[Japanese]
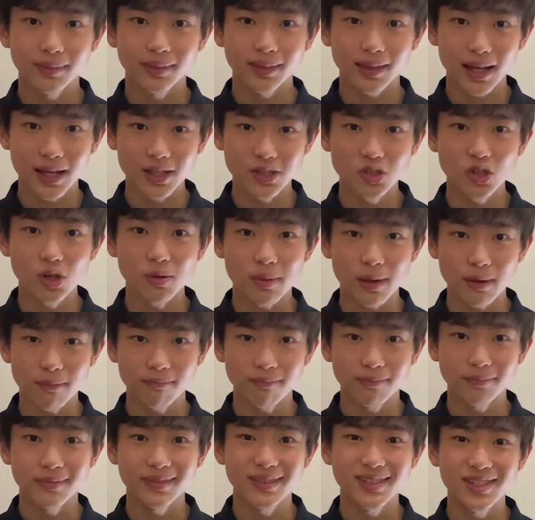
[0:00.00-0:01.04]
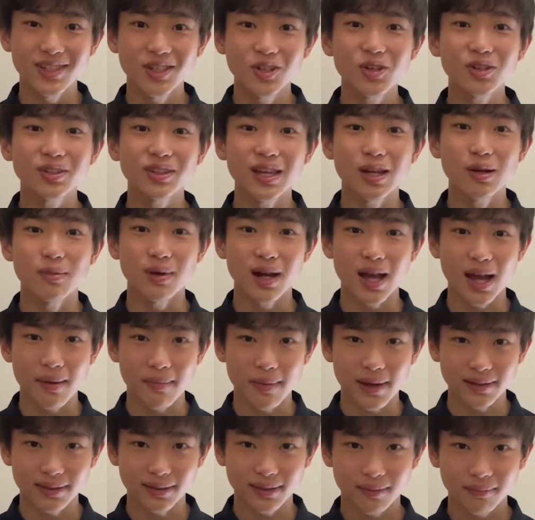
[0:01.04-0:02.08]
誕生日15歳を迎え
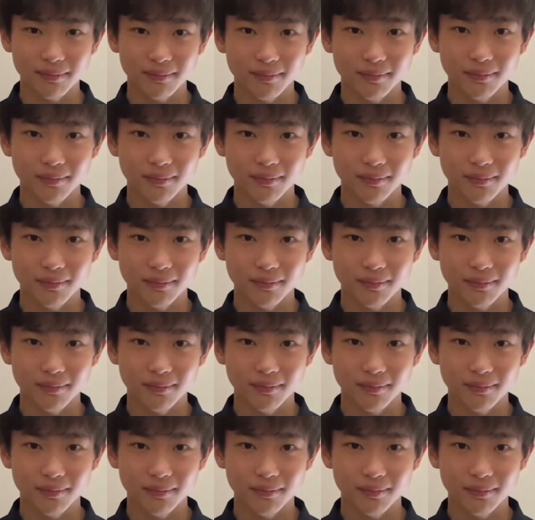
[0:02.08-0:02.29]
ます。